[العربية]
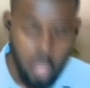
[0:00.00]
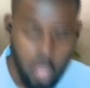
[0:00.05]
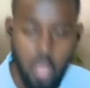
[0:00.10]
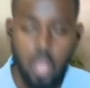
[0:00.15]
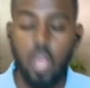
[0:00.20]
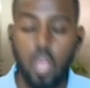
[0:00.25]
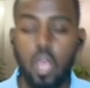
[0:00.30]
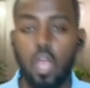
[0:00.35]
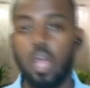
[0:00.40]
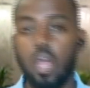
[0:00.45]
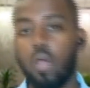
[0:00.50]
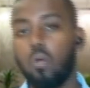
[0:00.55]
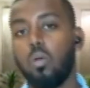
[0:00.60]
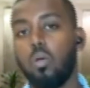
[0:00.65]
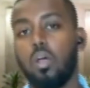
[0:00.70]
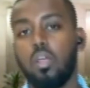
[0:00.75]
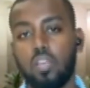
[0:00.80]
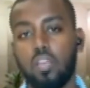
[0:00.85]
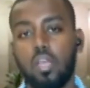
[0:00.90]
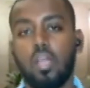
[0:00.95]
آه،
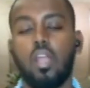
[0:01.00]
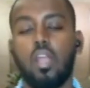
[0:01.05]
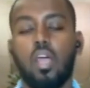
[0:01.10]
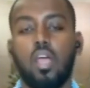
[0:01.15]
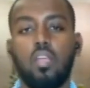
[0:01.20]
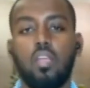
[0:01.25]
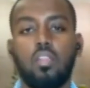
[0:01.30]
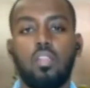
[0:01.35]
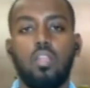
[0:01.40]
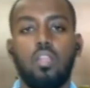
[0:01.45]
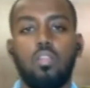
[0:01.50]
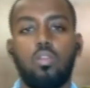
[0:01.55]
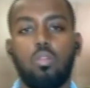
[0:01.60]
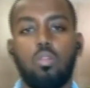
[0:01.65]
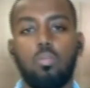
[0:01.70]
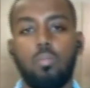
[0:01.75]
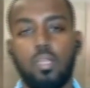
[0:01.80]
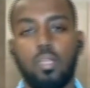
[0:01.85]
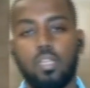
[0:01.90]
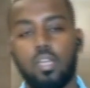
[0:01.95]
وذكر أيضا
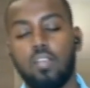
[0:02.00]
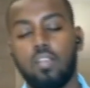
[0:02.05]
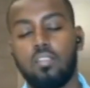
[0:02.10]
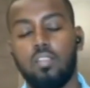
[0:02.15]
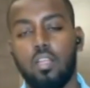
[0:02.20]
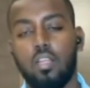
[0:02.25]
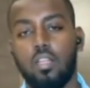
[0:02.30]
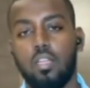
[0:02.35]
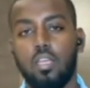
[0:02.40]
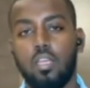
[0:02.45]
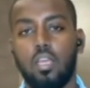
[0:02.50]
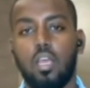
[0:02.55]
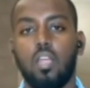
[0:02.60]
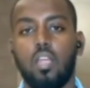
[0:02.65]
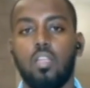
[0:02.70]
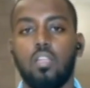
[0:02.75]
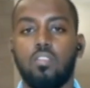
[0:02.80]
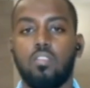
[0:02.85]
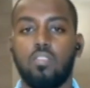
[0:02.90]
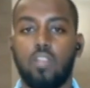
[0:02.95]
عثمان غزالي
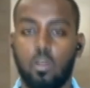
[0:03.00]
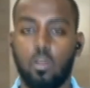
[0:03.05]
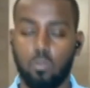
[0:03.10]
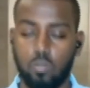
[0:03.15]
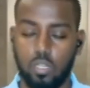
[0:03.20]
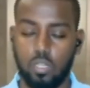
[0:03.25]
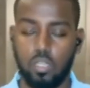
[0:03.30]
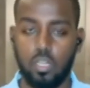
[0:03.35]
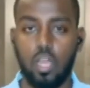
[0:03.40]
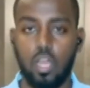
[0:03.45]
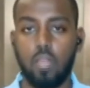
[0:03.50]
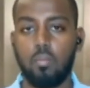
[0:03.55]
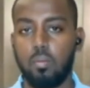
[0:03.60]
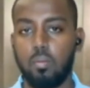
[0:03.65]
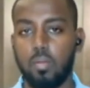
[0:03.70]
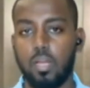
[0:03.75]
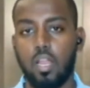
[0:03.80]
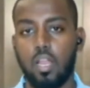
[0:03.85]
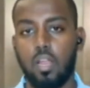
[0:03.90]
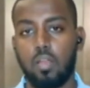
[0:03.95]
أن السعودية
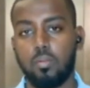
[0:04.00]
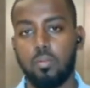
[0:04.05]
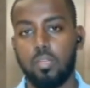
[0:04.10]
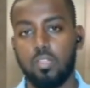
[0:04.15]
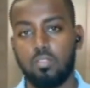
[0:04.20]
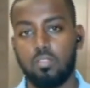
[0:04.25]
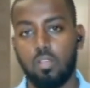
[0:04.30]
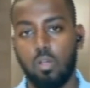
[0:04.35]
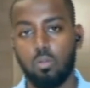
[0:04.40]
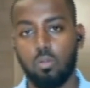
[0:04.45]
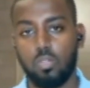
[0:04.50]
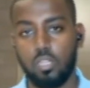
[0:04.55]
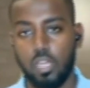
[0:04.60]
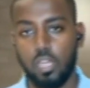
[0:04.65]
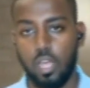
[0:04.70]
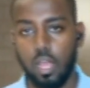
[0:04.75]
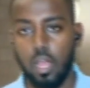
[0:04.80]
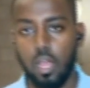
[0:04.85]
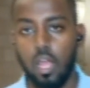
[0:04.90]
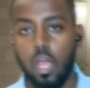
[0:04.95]
المملكة العربية
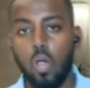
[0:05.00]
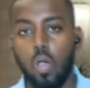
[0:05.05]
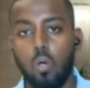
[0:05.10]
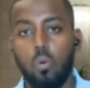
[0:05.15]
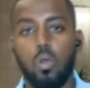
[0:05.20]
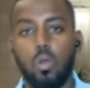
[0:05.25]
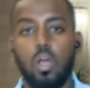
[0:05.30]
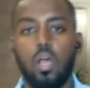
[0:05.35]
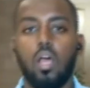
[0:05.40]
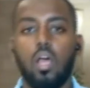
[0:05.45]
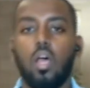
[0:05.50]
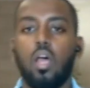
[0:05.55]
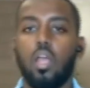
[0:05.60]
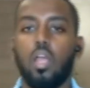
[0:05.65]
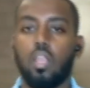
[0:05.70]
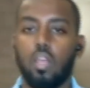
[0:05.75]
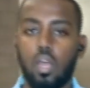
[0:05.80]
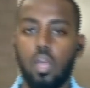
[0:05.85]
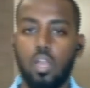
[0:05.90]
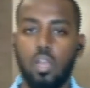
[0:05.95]
السعودية
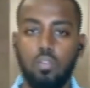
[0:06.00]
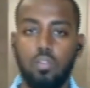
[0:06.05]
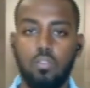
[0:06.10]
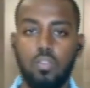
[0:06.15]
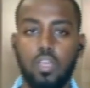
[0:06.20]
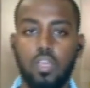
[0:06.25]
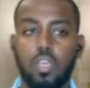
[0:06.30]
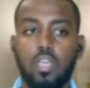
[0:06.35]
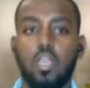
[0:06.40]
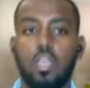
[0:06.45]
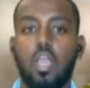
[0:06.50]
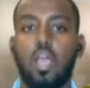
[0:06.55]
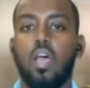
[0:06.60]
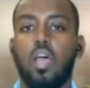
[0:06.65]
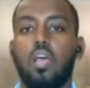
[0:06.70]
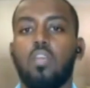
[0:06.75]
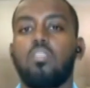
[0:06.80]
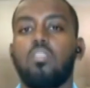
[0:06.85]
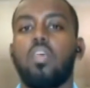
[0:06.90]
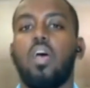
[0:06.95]
والقارة
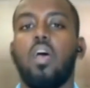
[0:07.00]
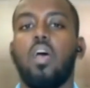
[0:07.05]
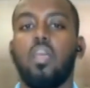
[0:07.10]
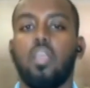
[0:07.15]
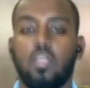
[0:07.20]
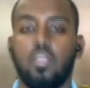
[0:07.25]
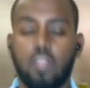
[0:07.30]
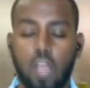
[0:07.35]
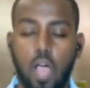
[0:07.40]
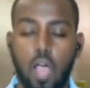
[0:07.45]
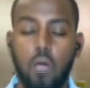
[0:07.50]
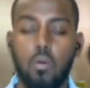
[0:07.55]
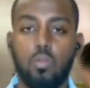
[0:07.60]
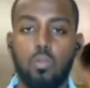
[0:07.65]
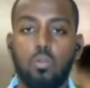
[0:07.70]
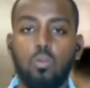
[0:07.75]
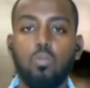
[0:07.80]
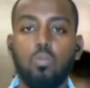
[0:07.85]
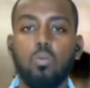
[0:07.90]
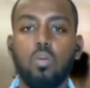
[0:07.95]
الإفريقية
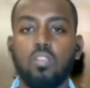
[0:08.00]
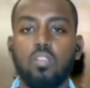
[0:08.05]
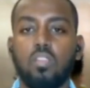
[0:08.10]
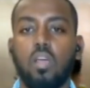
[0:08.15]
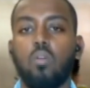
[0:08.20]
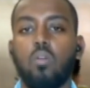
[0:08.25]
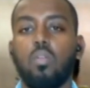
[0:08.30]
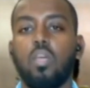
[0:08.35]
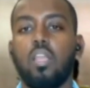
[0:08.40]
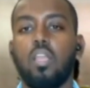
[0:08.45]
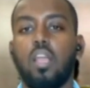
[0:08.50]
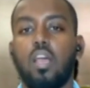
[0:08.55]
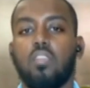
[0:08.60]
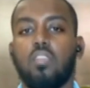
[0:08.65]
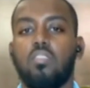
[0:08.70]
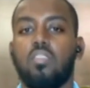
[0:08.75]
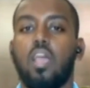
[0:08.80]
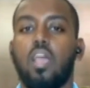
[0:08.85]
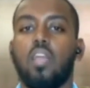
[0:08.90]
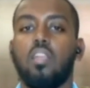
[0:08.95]
سيتعاونون ويسعون إلى
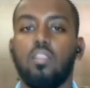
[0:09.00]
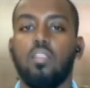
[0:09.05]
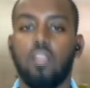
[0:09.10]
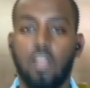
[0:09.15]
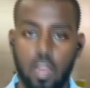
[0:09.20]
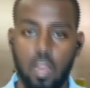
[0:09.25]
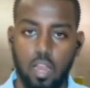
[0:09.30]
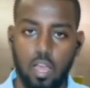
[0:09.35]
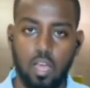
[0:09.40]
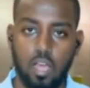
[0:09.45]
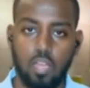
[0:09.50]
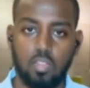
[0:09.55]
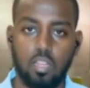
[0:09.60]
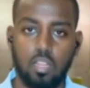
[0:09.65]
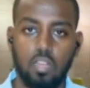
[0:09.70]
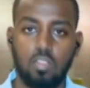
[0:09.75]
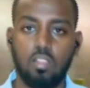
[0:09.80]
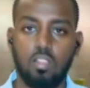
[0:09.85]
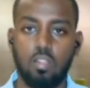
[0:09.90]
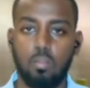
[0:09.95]
زيادة العلاقات
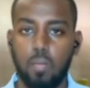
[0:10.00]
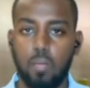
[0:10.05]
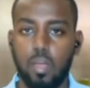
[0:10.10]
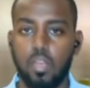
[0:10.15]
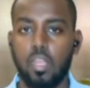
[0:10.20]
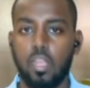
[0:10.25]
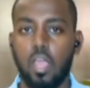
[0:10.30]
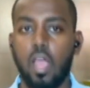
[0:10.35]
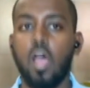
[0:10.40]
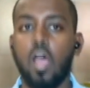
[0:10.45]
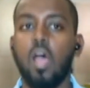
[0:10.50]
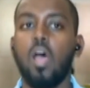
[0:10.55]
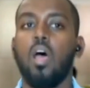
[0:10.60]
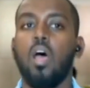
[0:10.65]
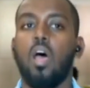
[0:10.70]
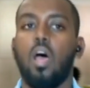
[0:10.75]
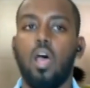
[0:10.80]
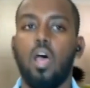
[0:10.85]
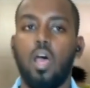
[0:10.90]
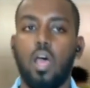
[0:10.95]
الاستثمارية
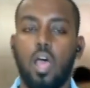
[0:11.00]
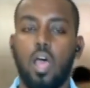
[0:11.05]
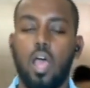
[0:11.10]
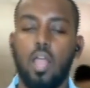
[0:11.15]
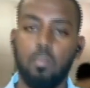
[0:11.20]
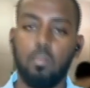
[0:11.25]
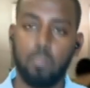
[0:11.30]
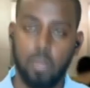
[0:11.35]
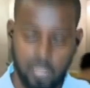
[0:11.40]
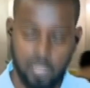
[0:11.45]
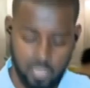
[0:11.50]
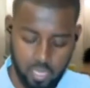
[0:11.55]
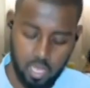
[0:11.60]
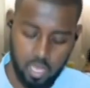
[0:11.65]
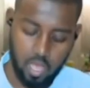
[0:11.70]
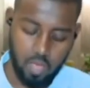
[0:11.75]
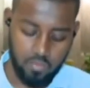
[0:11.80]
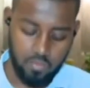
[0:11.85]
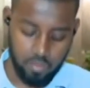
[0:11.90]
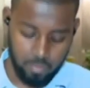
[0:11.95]
آه،
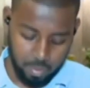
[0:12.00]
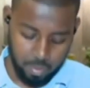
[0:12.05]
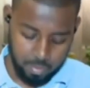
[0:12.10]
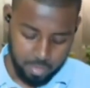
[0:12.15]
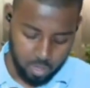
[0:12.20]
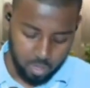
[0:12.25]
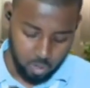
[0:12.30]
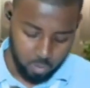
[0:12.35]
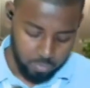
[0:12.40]
البينية فيما بينهم